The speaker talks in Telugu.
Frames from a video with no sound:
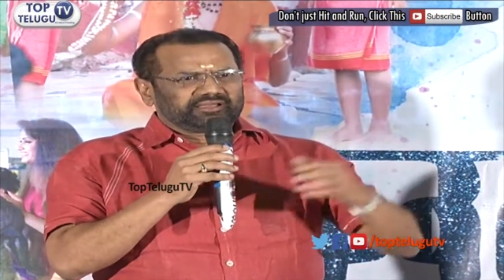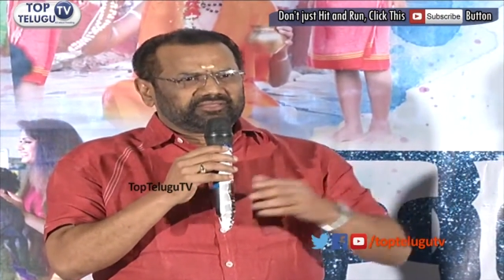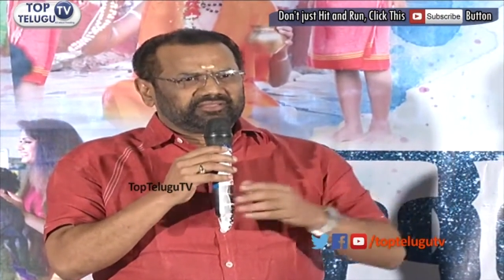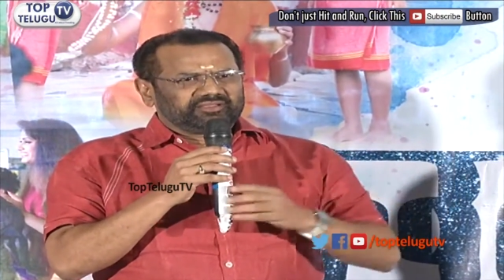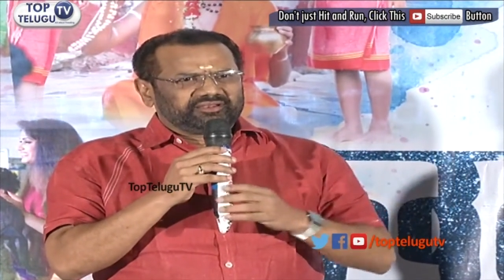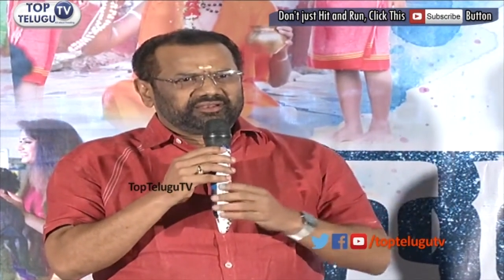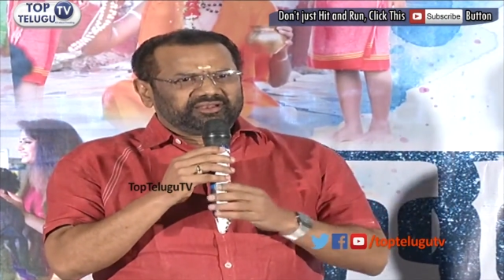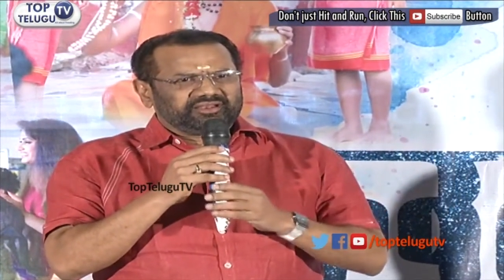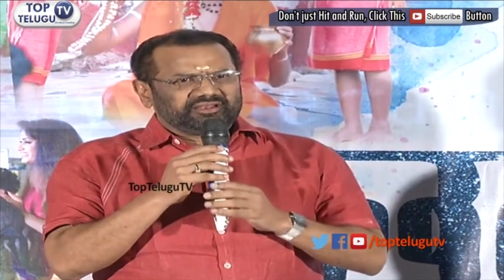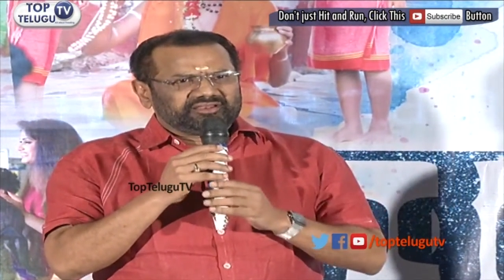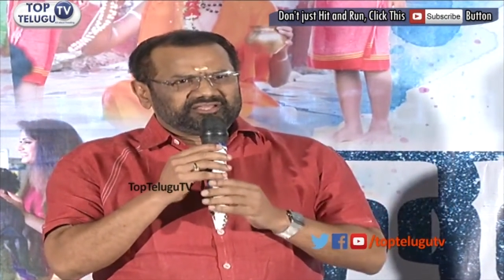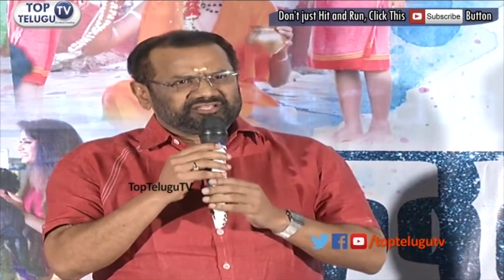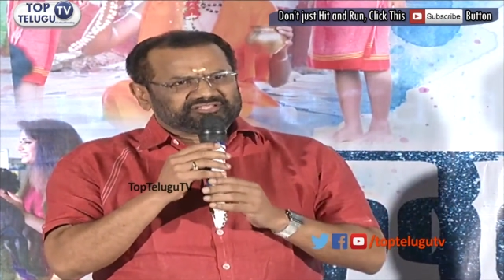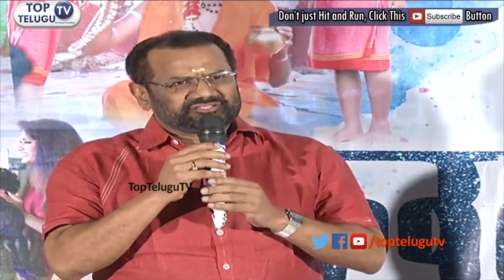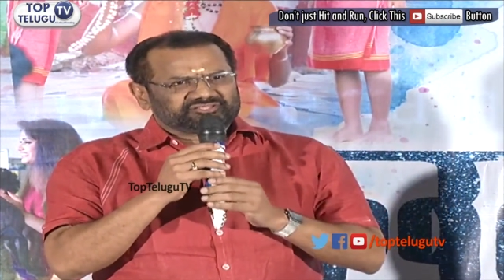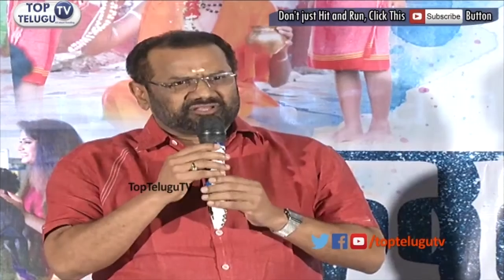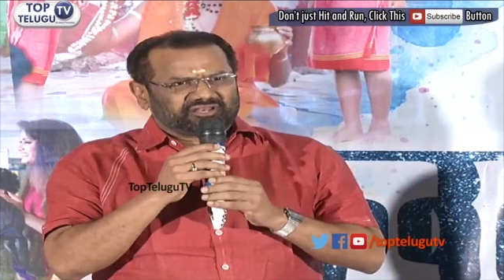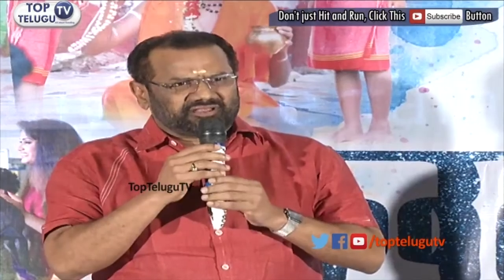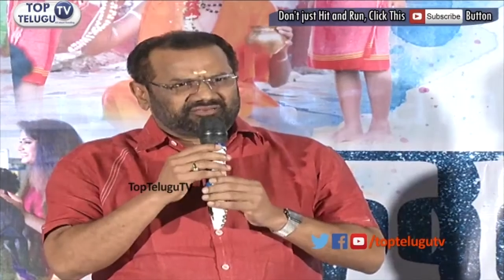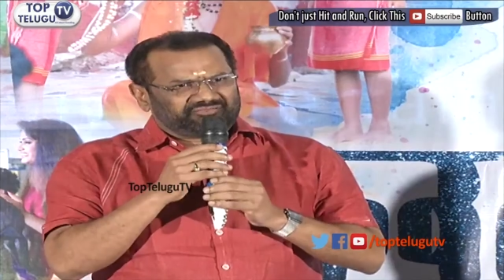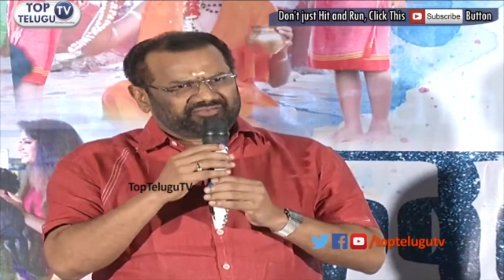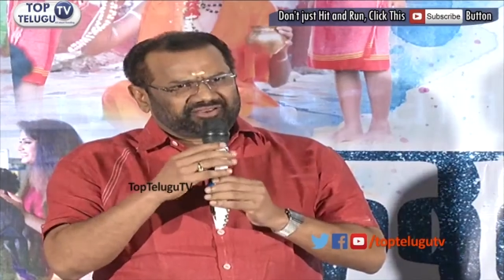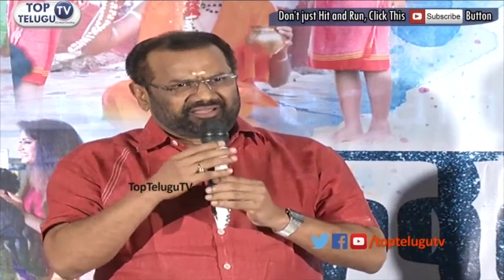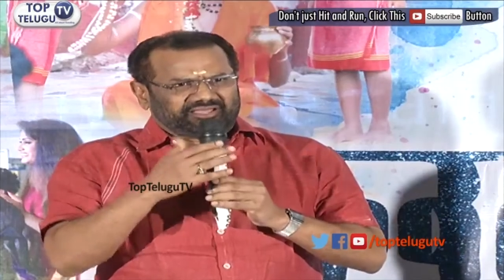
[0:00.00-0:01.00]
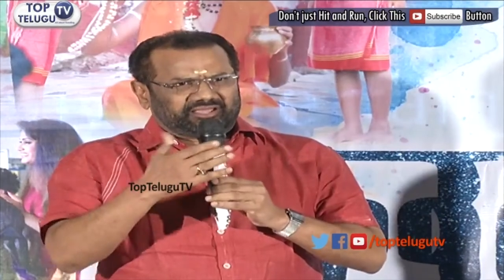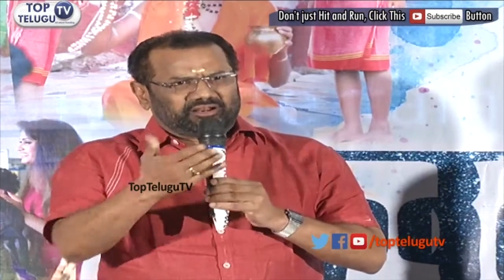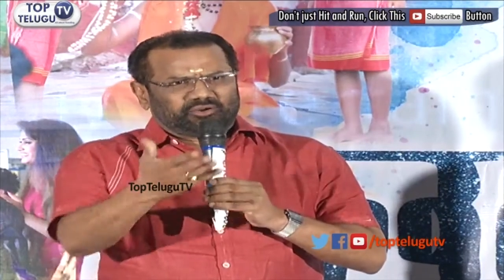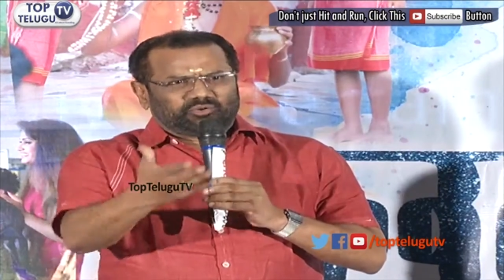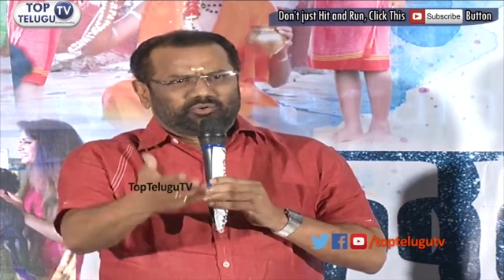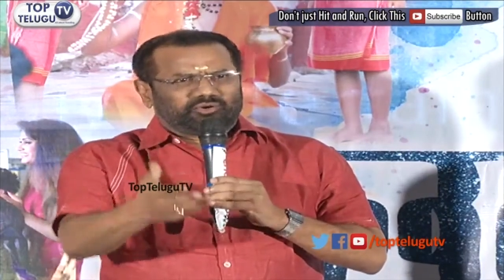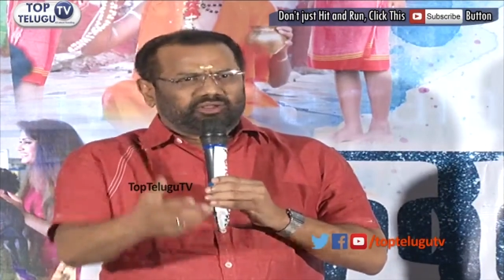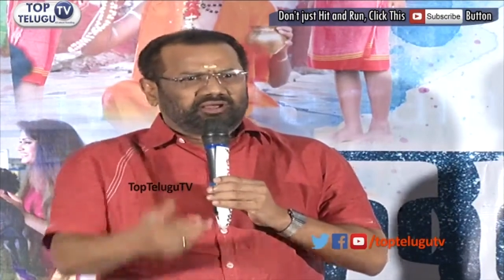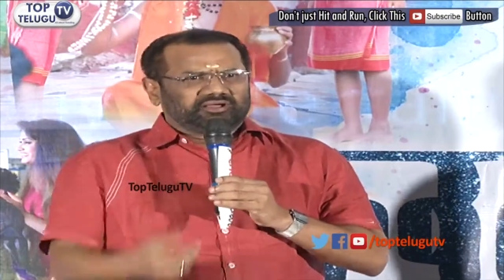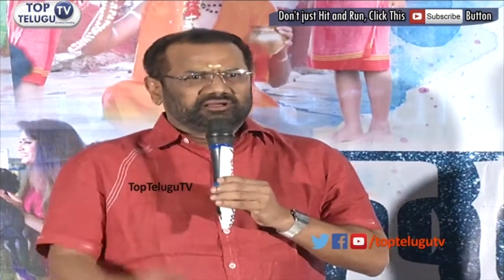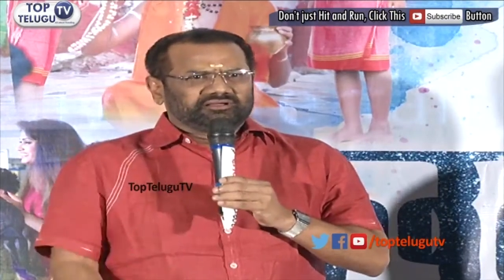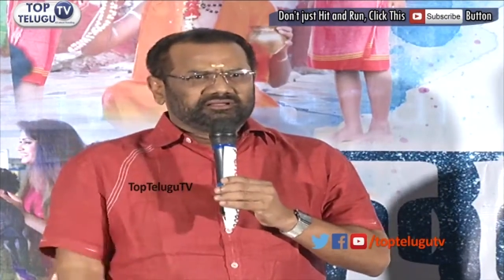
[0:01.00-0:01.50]
కదా నిర్ణయిస్తారు ఎవరికైనా
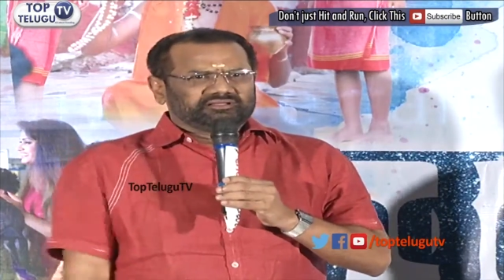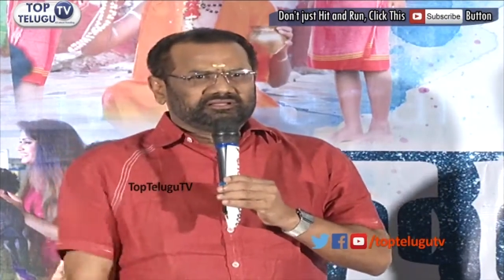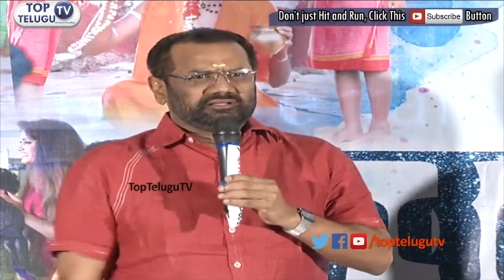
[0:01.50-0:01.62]
కూడా